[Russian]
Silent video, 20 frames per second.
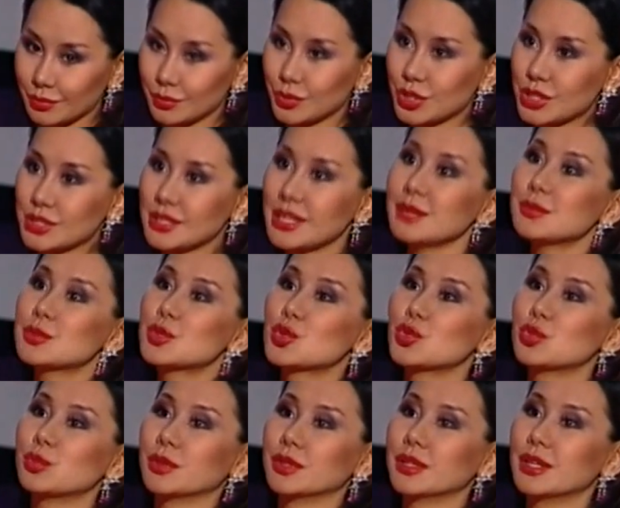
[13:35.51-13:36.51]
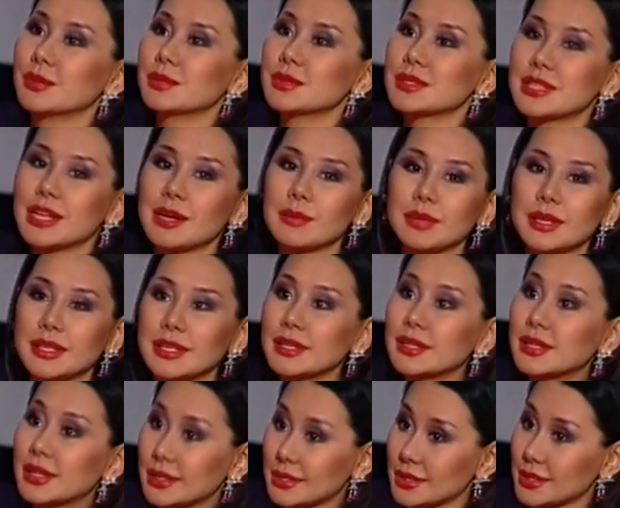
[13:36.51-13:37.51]
мы же знаем суммы, да, мы знаем, какие
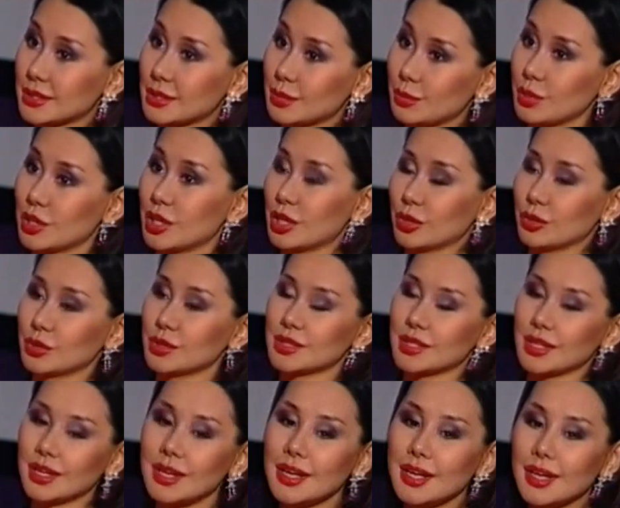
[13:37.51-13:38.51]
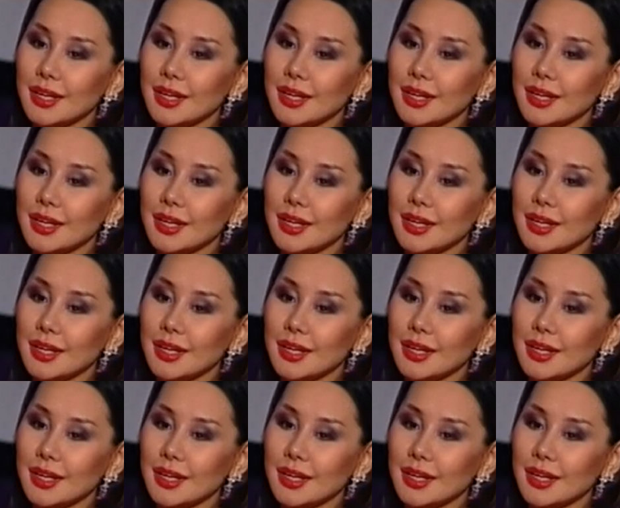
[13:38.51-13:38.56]
кассы собираются.